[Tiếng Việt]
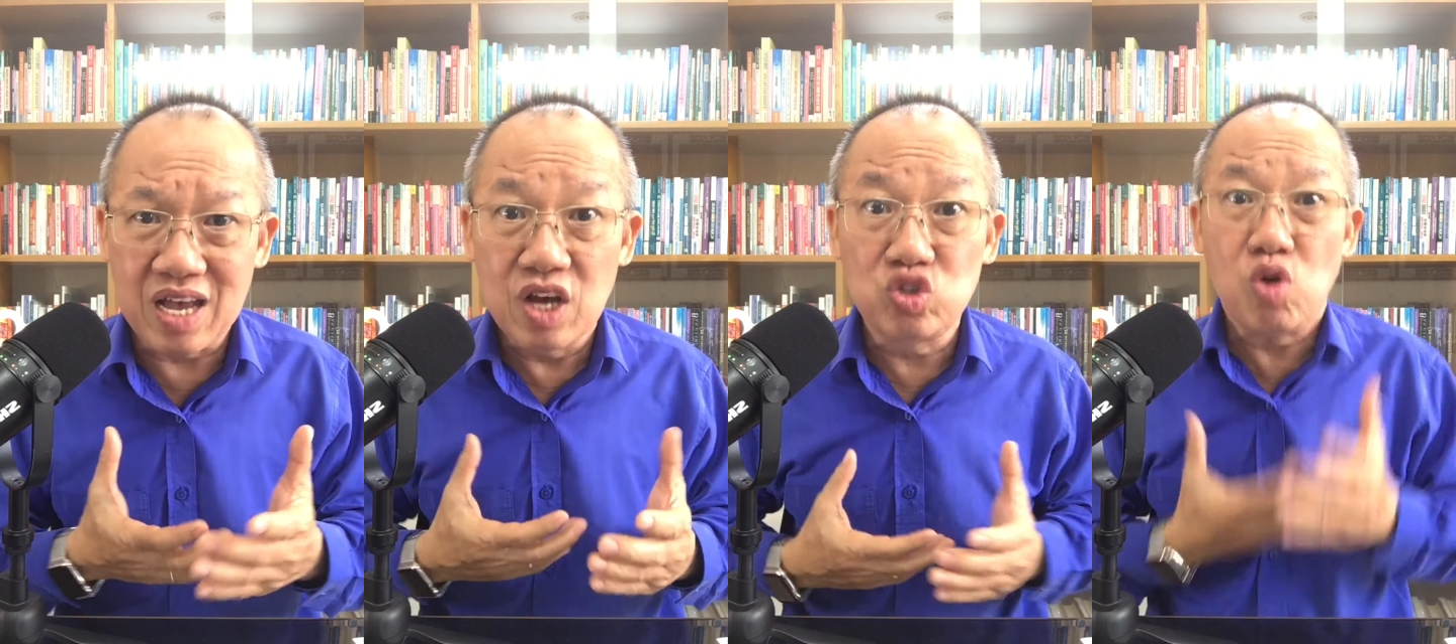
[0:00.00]

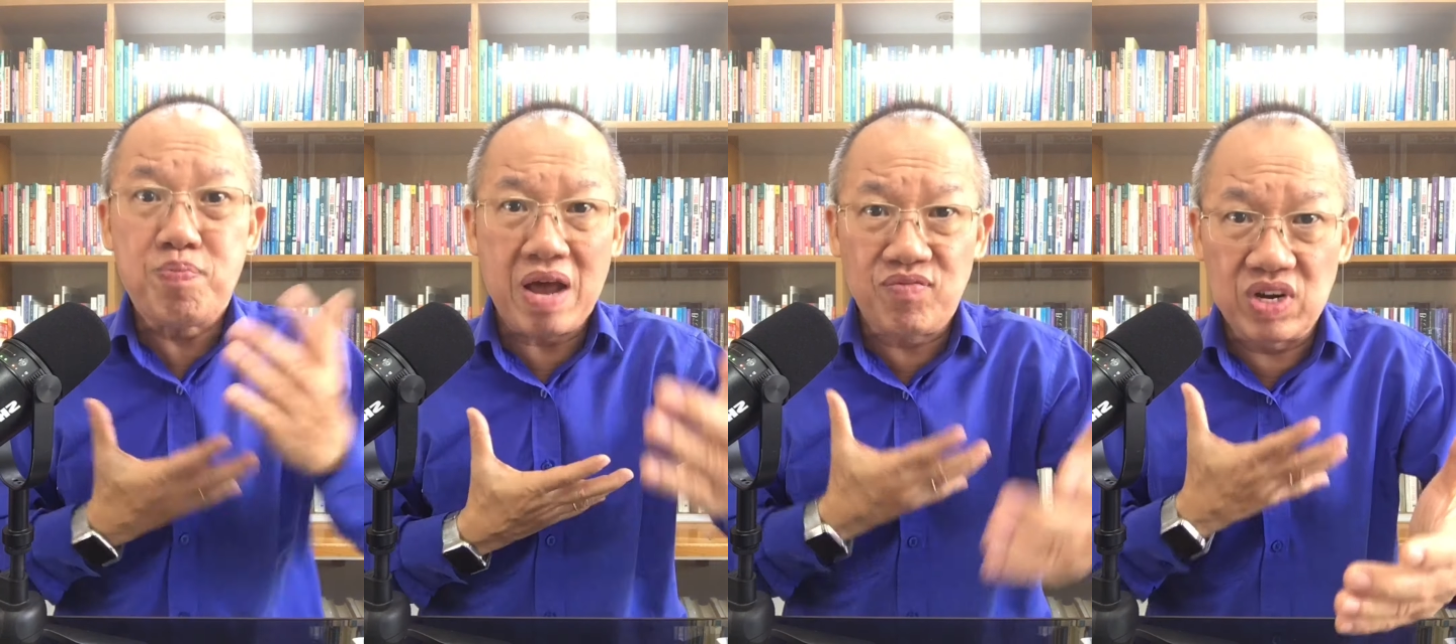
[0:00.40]
giúp
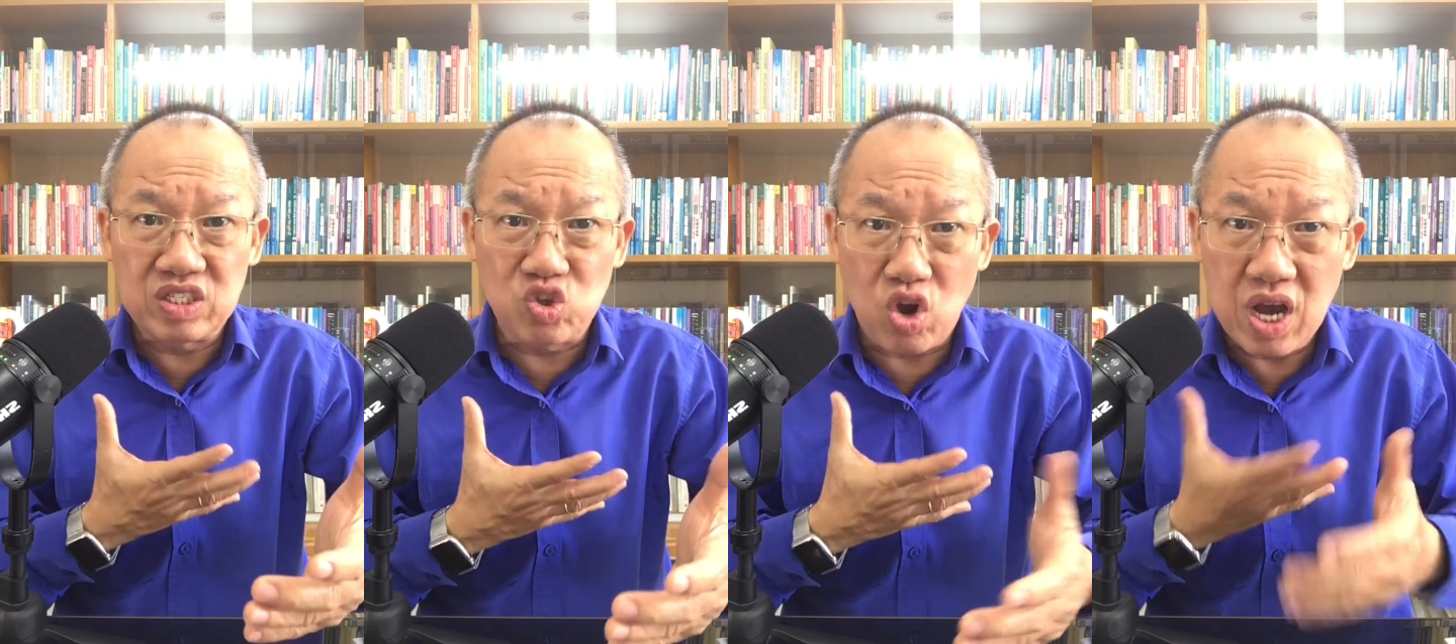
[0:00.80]
bạn vượt
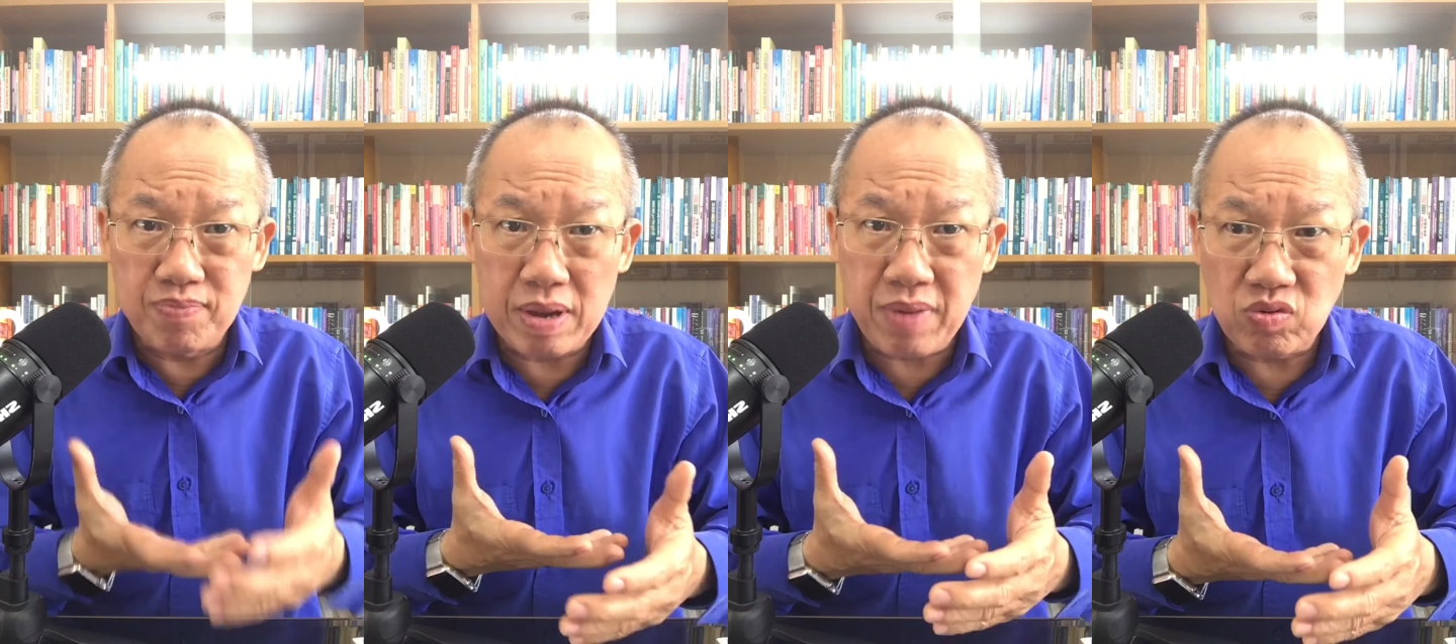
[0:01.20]
trội hơn
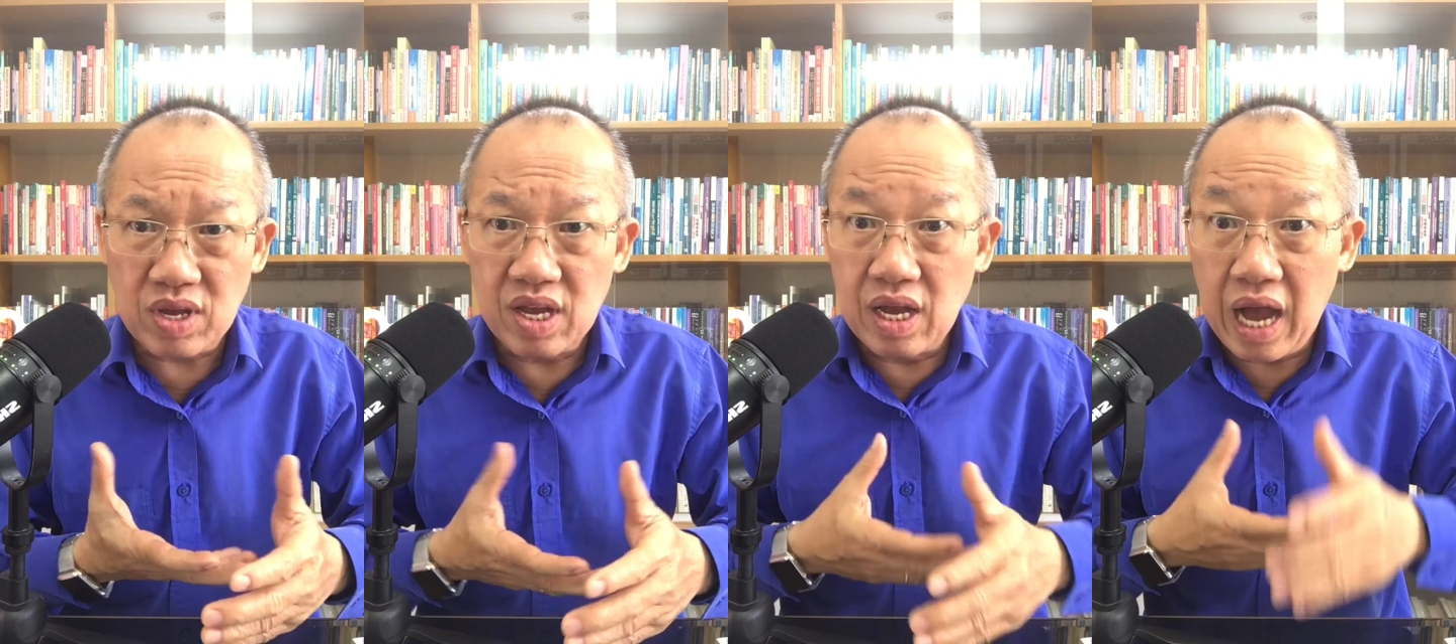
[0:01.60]
máy móc.
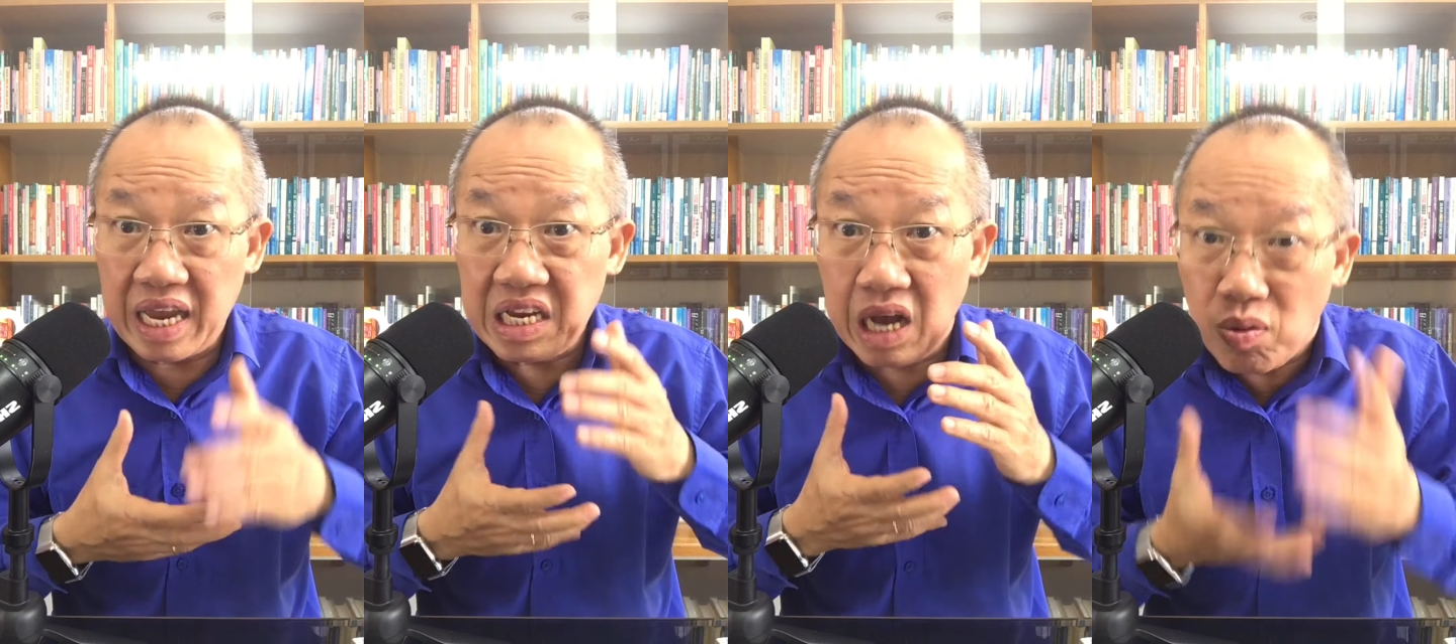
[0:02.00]

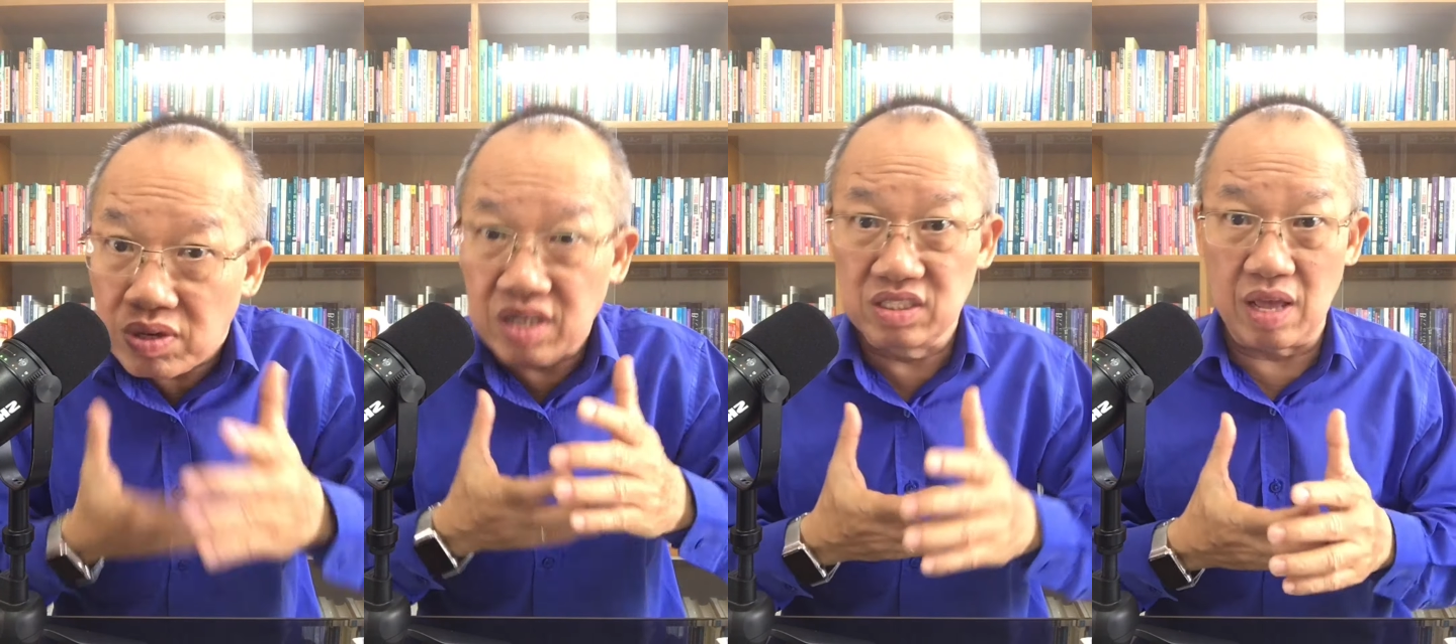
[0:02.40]
Hãy không
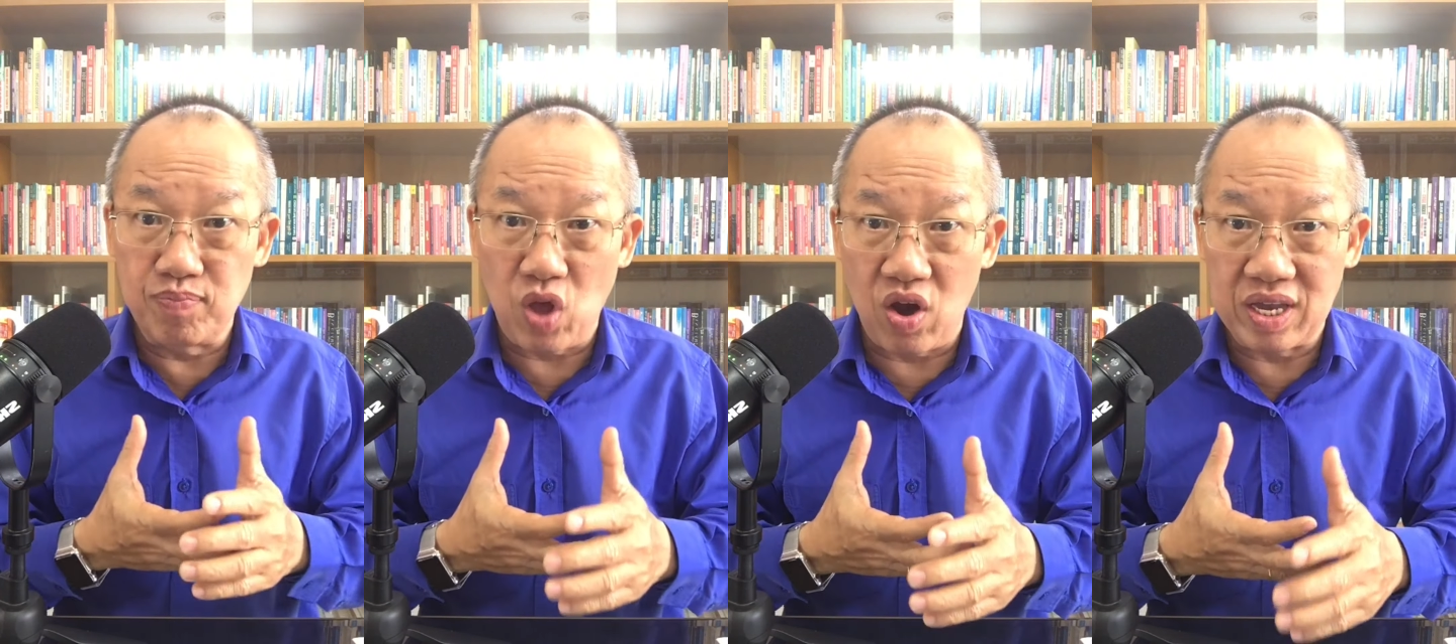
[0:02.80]
ngừng tìm
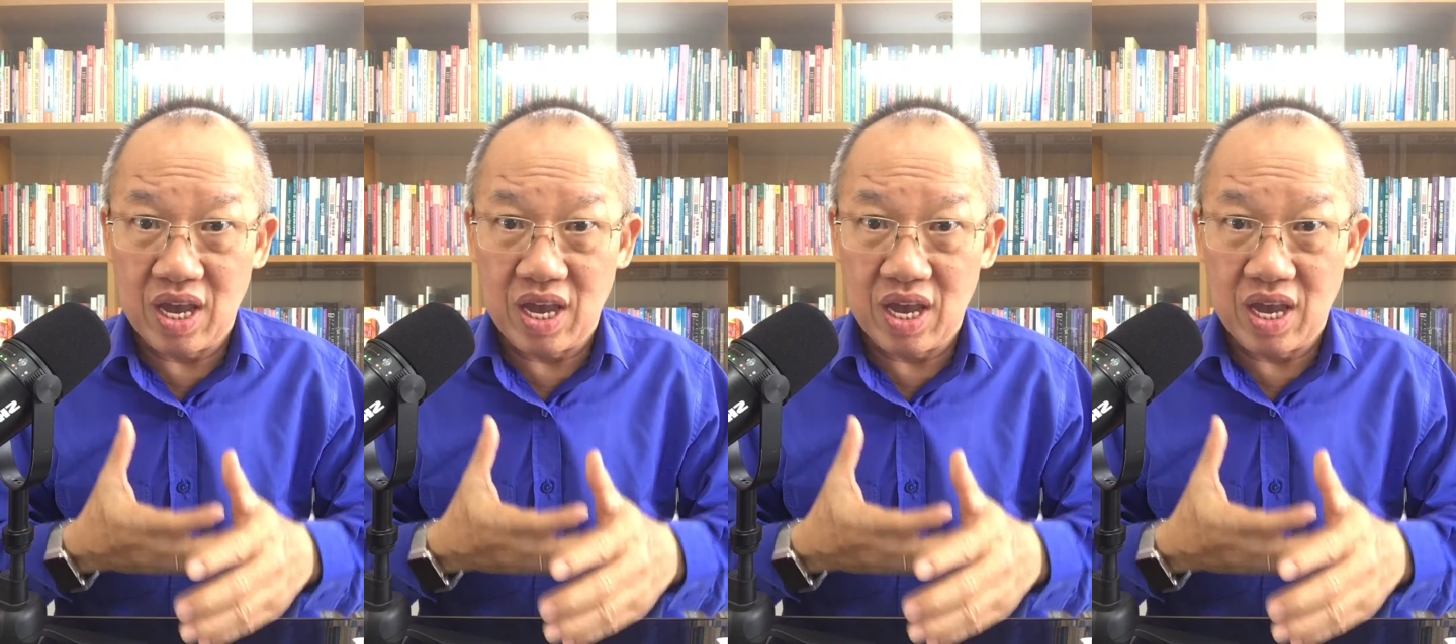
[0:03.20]
tòi,